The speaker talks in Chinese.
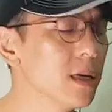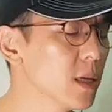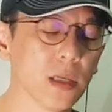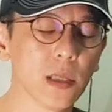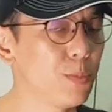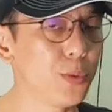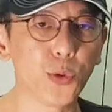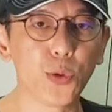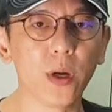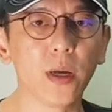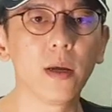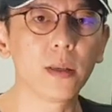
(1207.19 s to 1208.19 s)
可是不
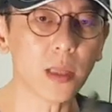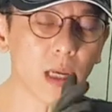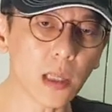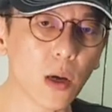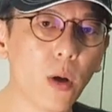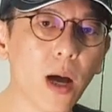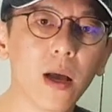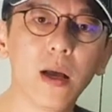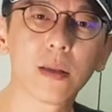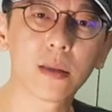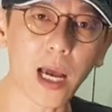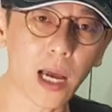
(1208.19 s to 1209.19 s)
对，Tin 的话
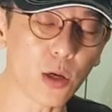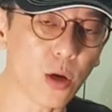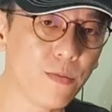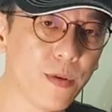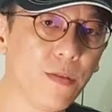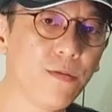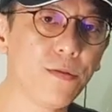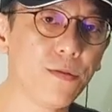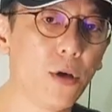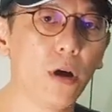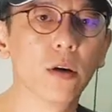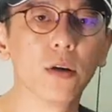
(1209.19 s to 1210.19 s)
它有分
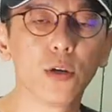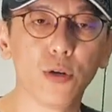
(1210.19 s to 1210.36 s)
副桶，